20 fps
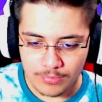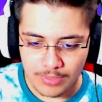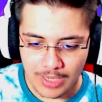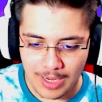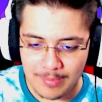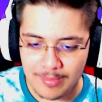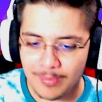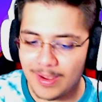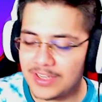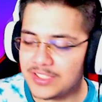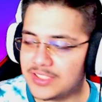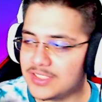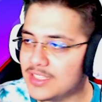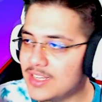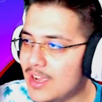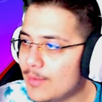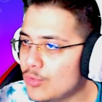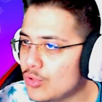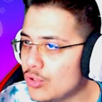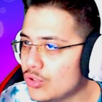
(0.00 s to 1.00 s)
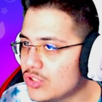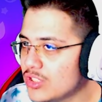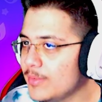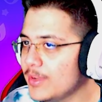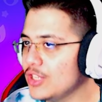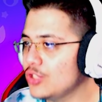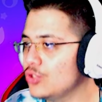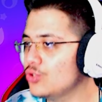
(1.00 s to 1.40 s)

Abi başlayamıyoruz ki 5